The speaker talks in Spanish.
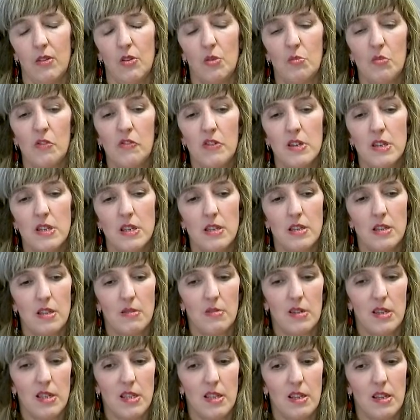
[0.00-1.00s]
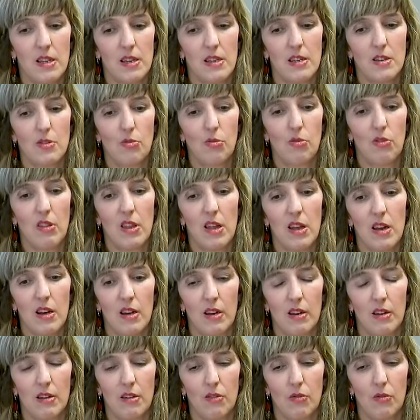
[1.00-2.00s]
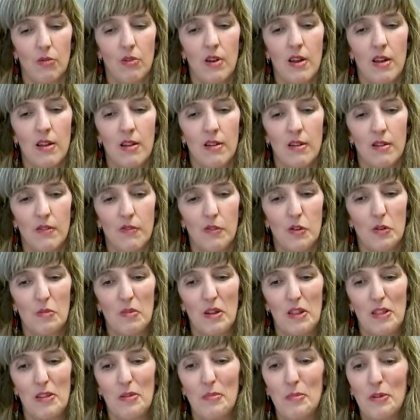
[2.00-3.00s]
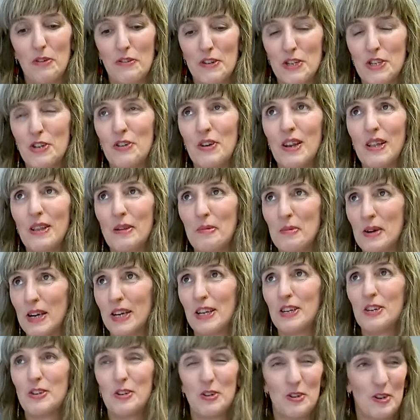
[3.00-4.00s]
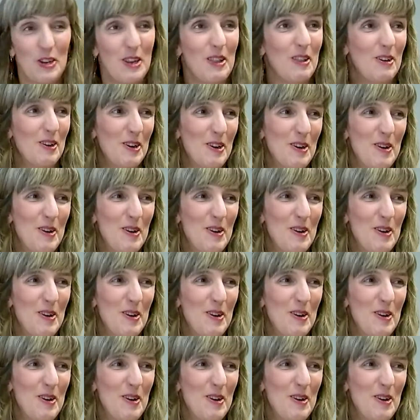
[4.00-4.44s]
Yo me fui a San Sebastián a estudiar una formación profesional de imagen y sonido.